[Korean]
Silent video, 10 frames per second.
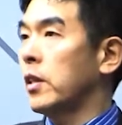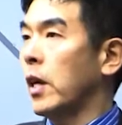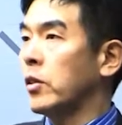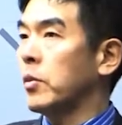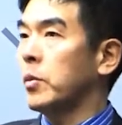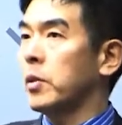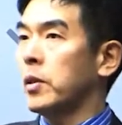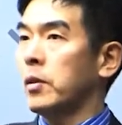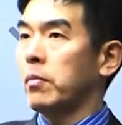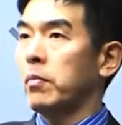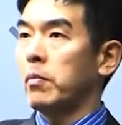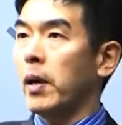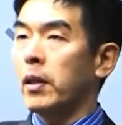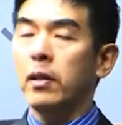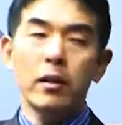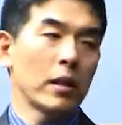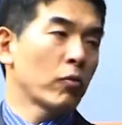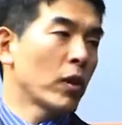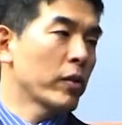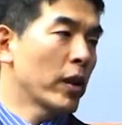학점만
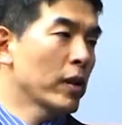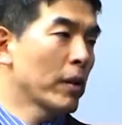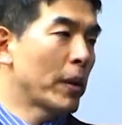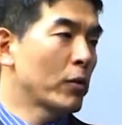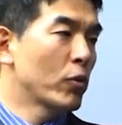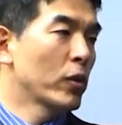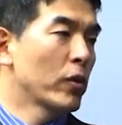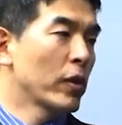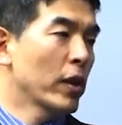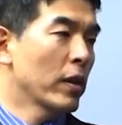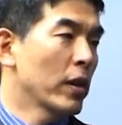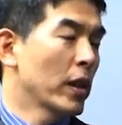재수강생 하기 때문에 많이 줄었는데요.